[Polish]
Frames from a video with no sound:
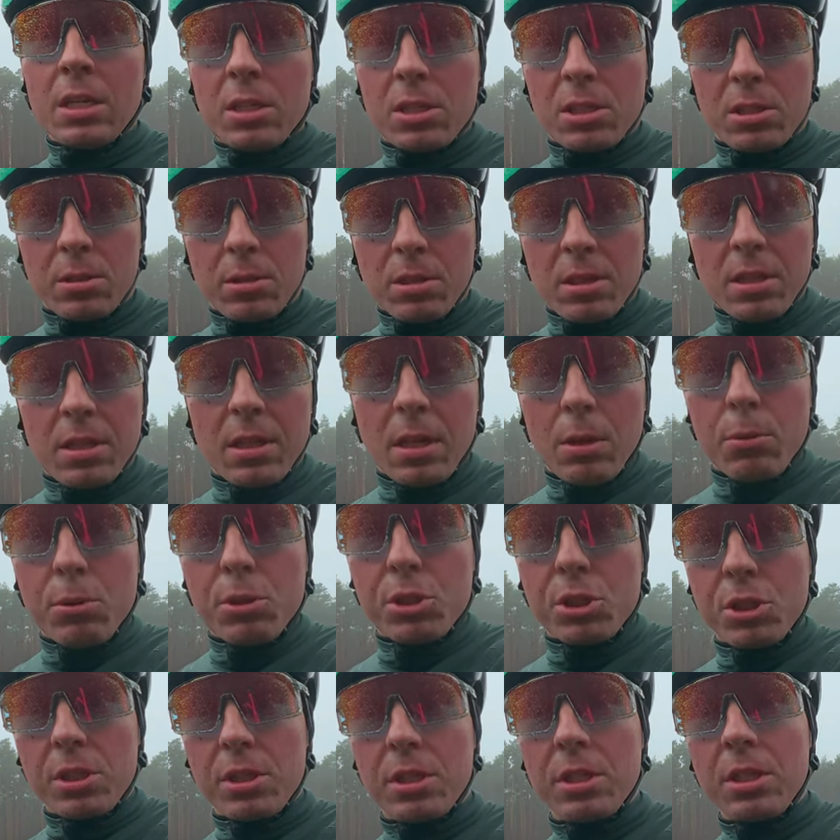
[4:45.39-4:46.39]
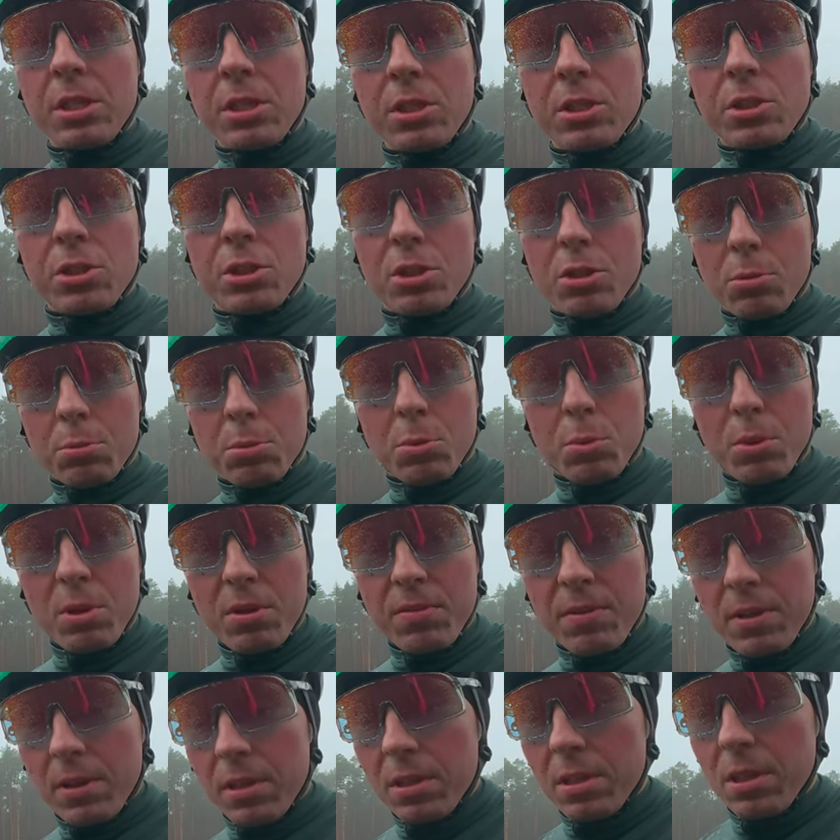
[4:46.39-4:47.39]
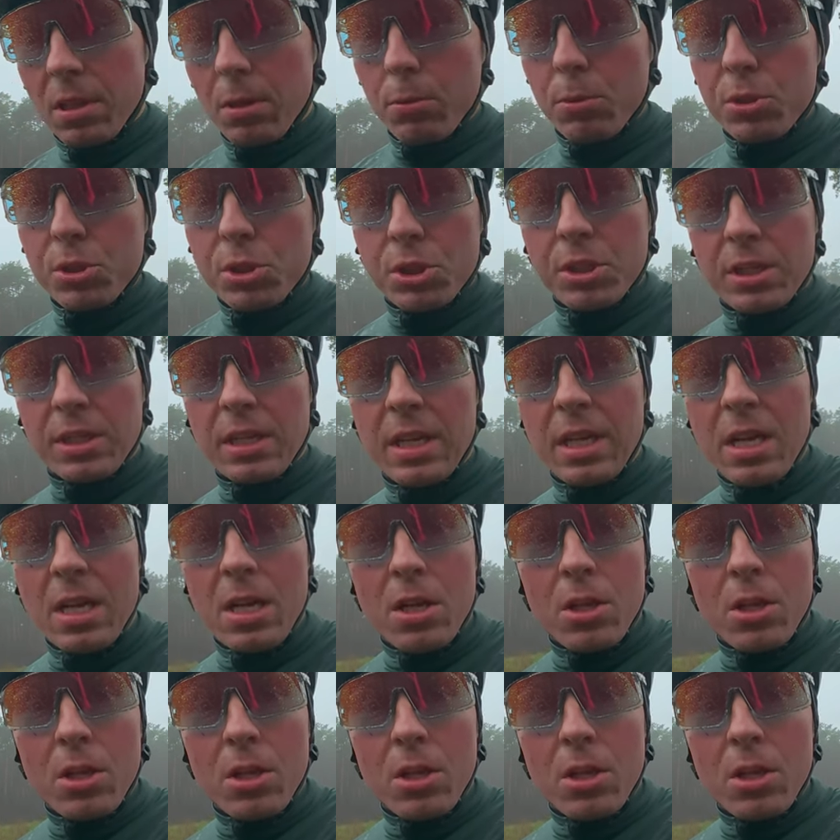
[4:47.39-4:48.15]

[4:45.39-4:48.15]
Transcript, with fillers: czy hydrauliczny, czy to był rival hydrauliczny,